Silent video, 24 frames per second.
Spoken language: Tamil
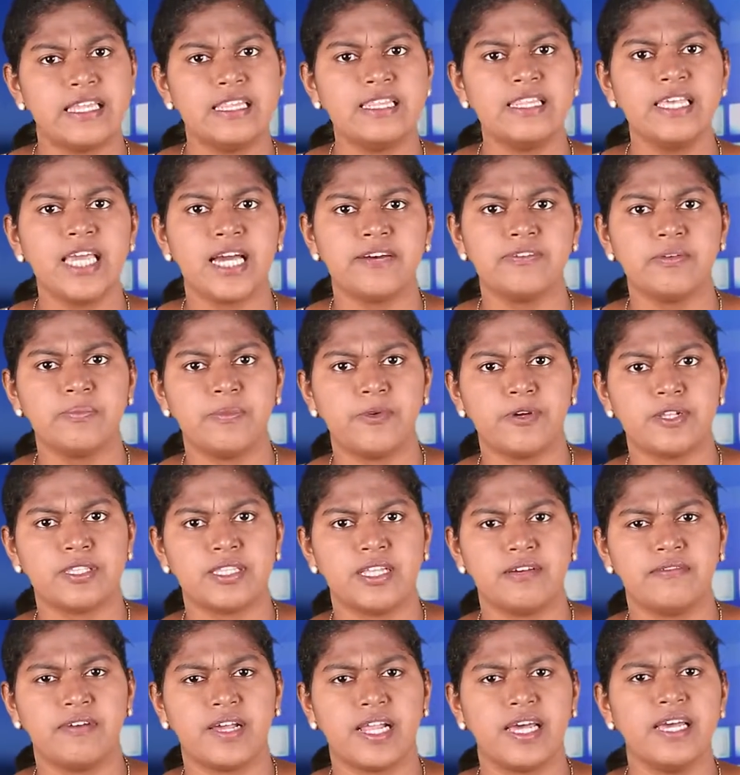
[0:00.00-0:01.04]
இந்தியாவை
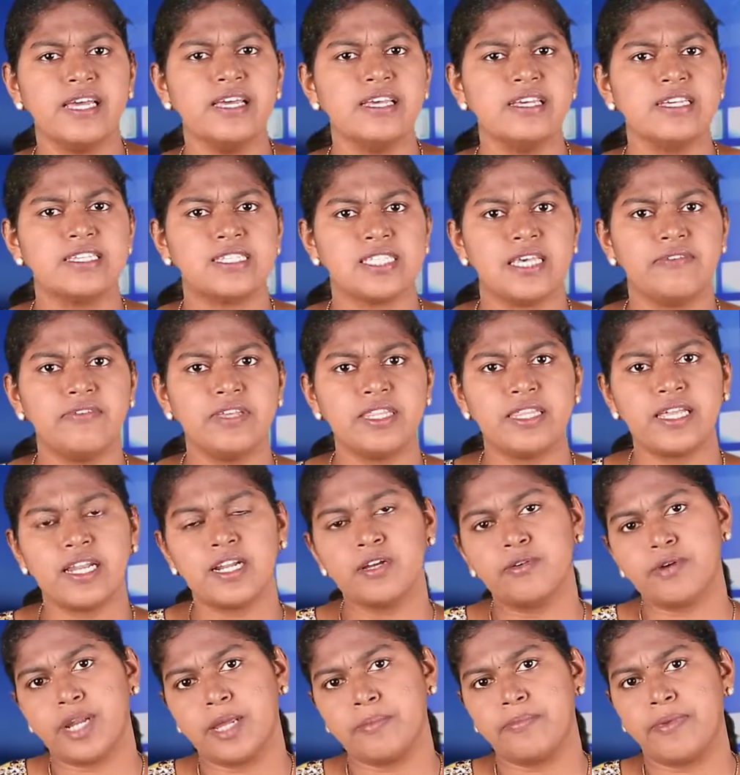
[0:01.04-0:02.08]
பொறுத்தவரை
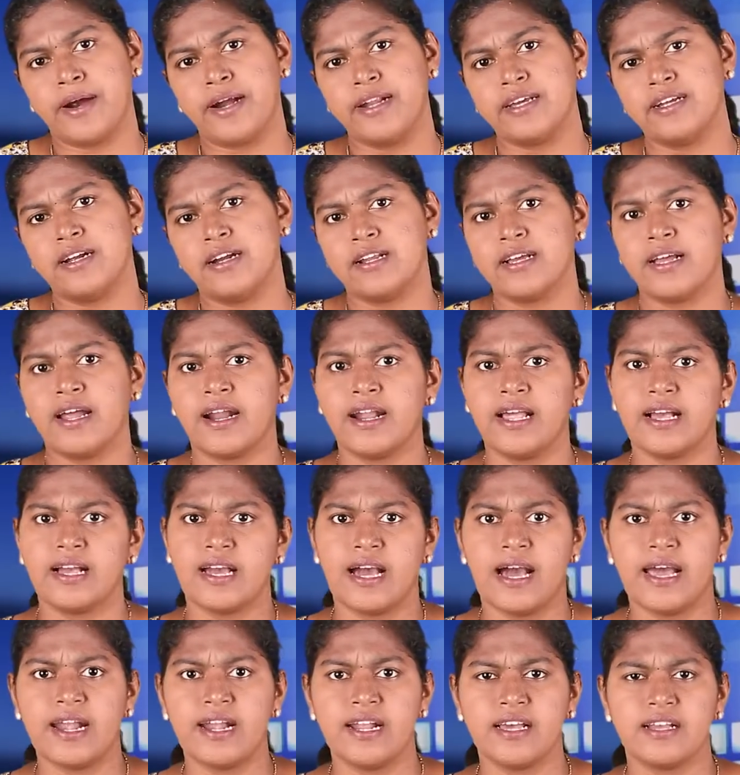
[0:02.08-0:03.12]
செவித்திறன் குறைபாடுகளுக்கான
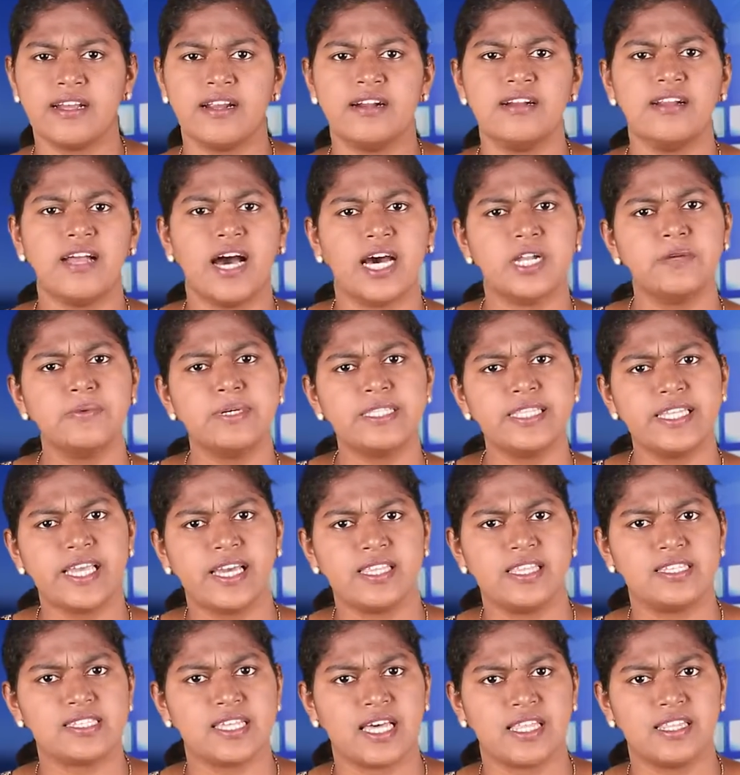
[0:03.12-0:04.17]
காரணங்கள் அறுபத்தி
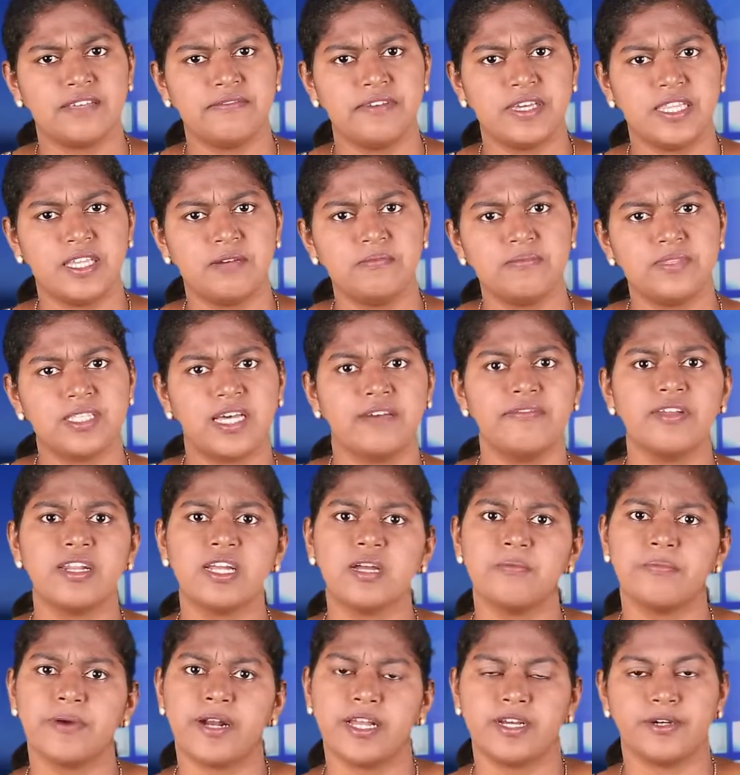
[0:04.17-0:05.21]
ஐந்து சதவீதம்
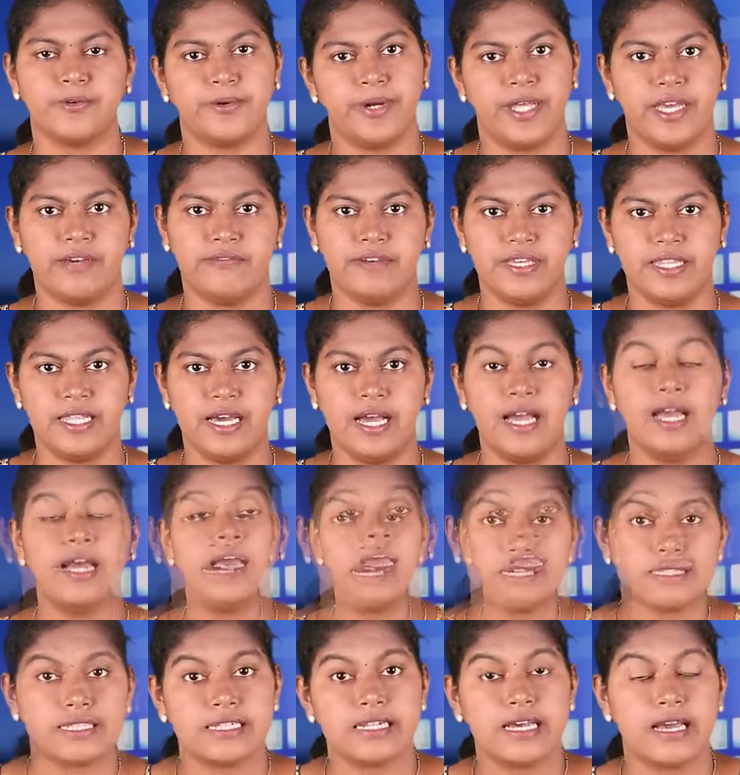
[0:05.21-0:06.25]
தவிர்க்கப்படக்கூடியவை தான்
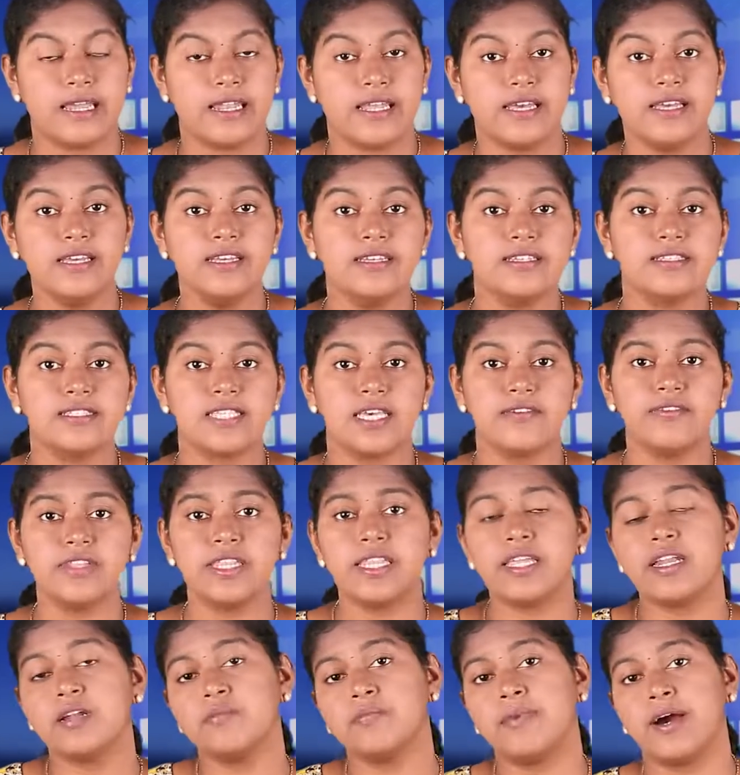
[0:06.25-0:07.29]
அதனால
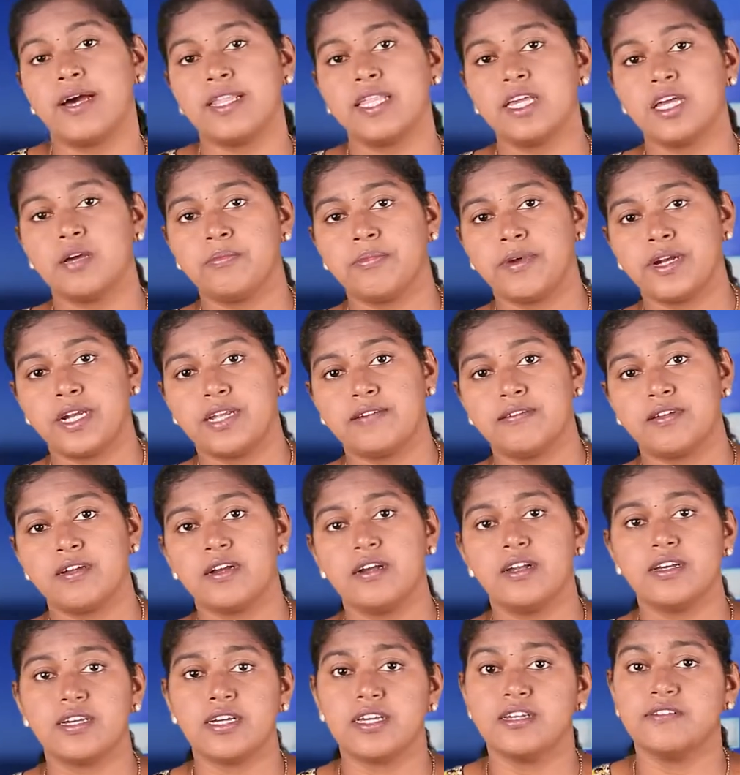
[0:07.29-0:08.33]
செவித்திறன்
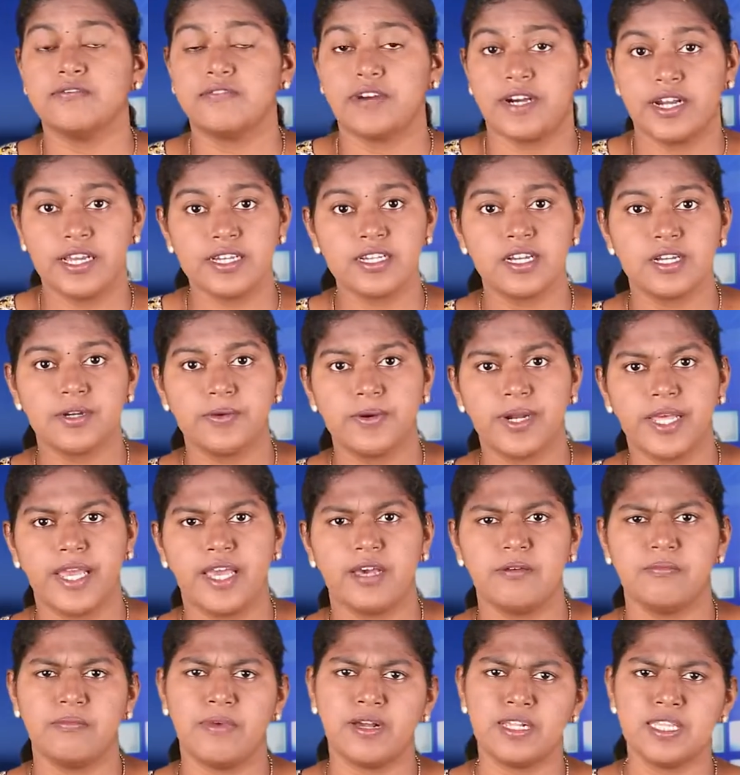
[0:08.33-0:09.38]
பாதிக்கப்பட்டவர்களுக்கு
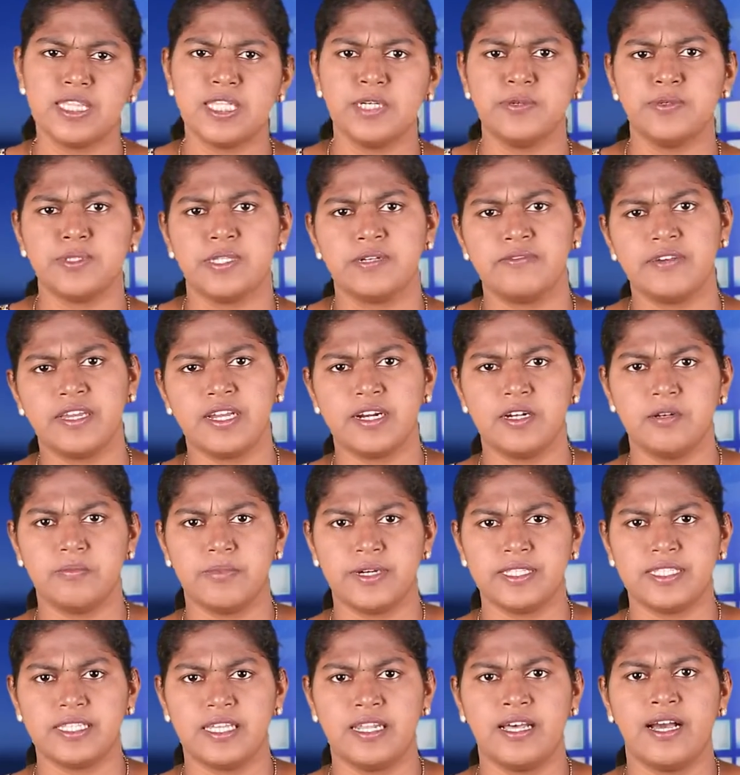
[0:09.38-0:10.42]
வழங்கக்கூடிய மருத்துவ உதவிகள்
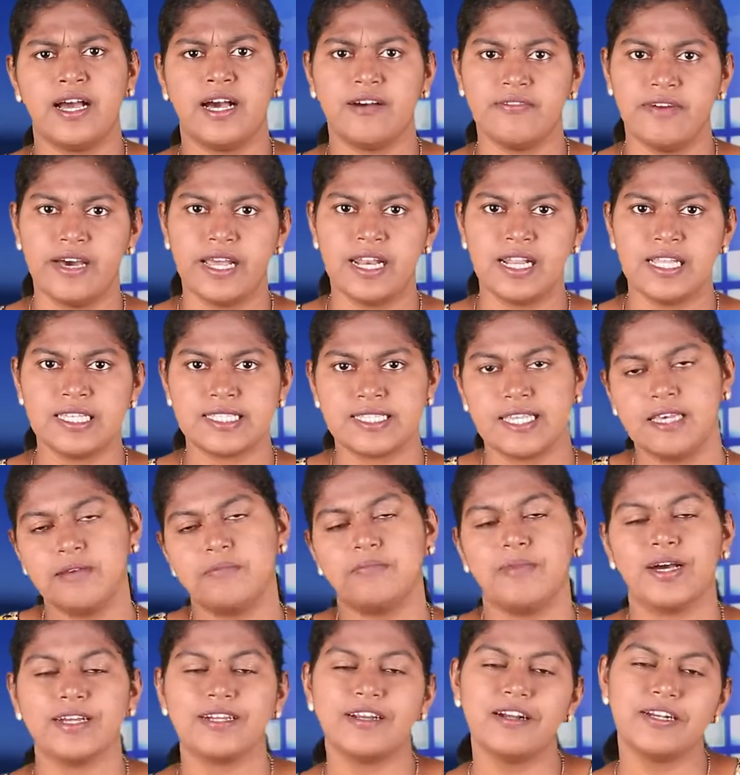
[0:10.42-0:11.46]
பற்றின அவேர்னஸை
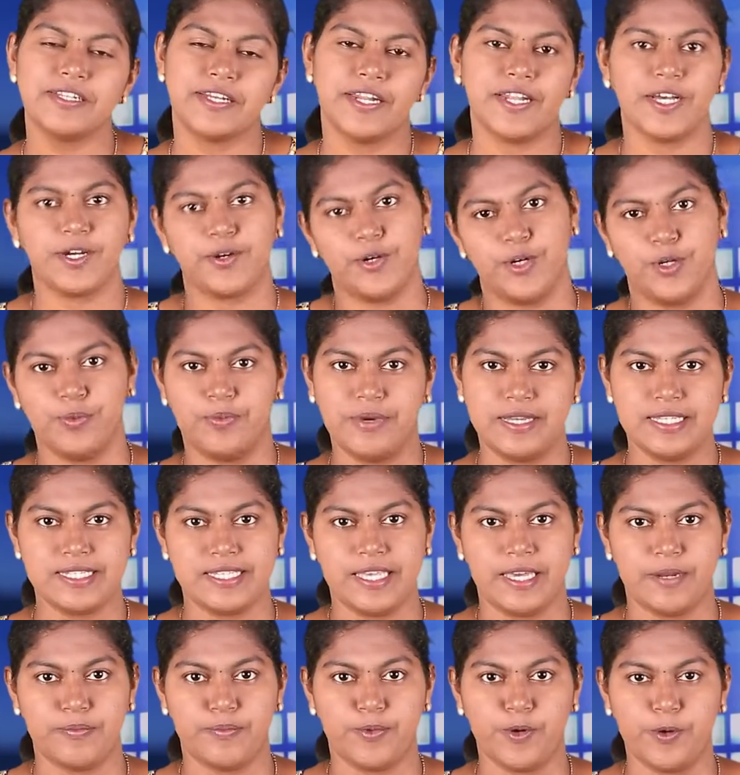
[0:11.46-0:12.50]
மக்கள்கிட்ட கொண்டு
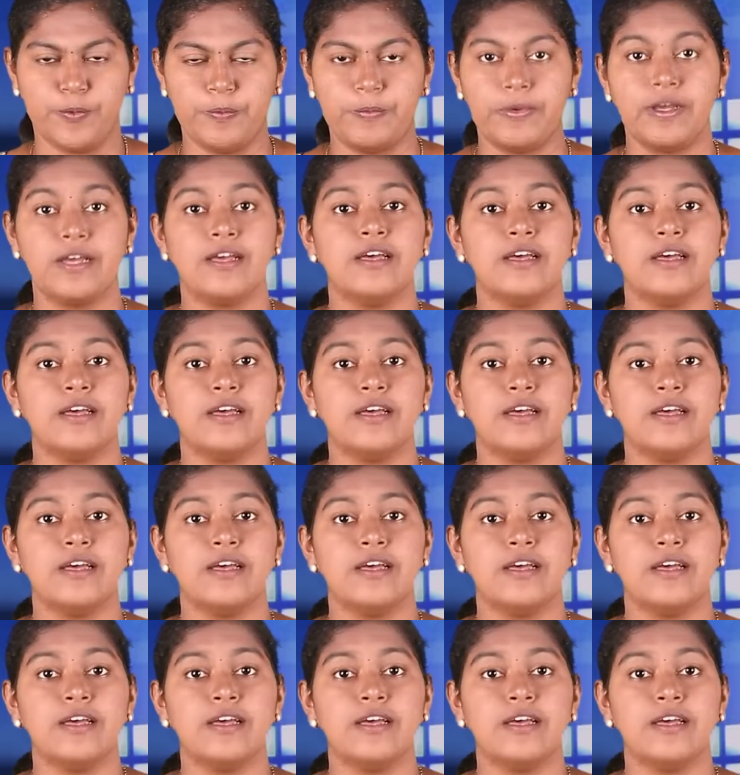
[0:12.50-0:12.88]
போய் சேர்ப்போம்